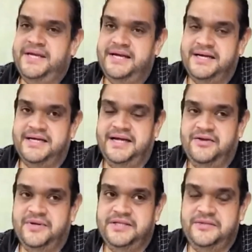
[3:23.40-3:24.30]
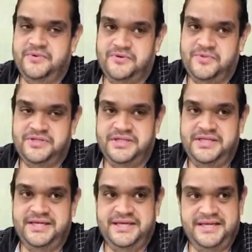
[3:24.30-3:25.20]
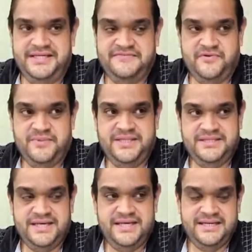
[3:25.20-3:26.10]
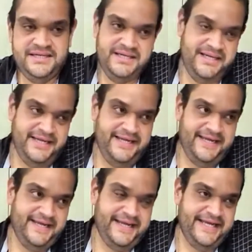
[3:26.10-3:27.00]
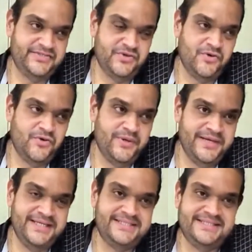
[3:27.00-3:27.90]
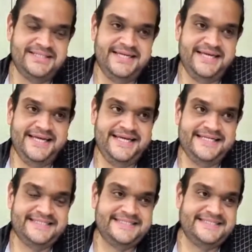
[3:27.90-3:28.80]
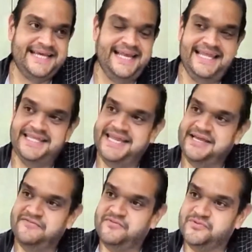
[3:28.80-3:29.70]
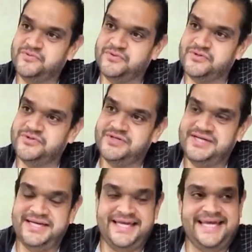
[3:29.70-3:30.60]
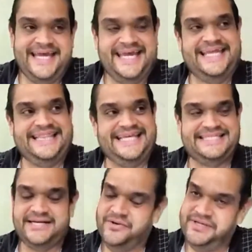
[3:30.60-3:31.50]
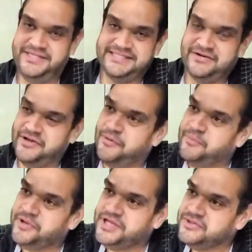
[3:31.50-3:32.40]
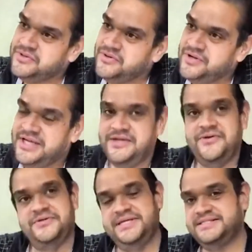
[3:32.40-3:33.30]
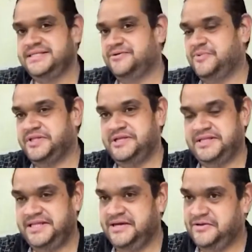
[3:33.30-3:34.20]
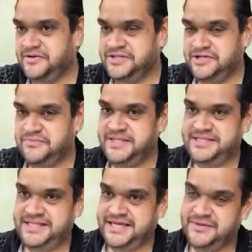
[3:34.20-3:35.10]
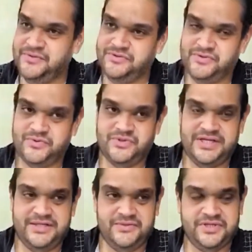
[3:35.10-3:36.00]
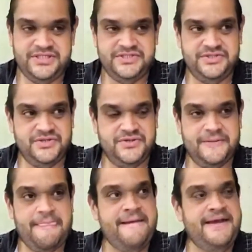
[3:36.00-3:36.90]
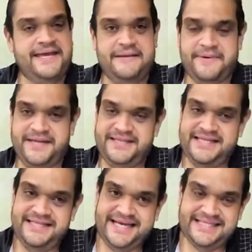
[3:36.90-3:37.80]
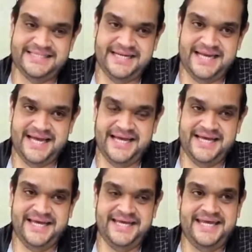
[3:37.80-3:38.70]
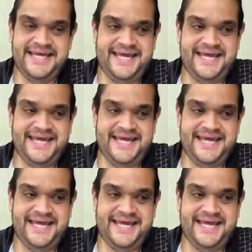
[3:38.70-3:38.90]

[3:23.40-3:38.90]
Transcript: Mira, el objetivo, como te dije, es fomentar eh, que esos jóvenes eh, sean líderes en el futuro. desarrollamos proyectos con ellos, ya sea como te, dije anteriormente, de agricultura, de nutrición, que aprendan de reciclaje